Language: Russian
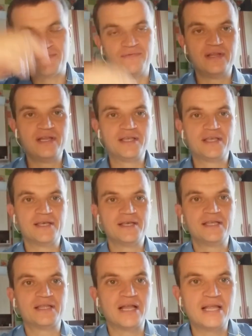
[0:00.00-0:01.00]

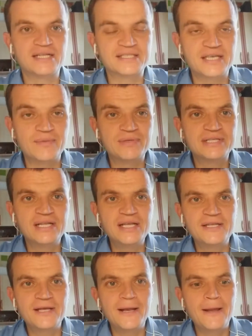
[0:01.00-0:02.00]
великий итальянский
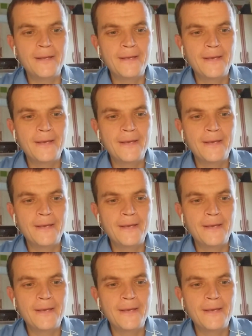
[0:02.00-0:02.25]
мыслитель,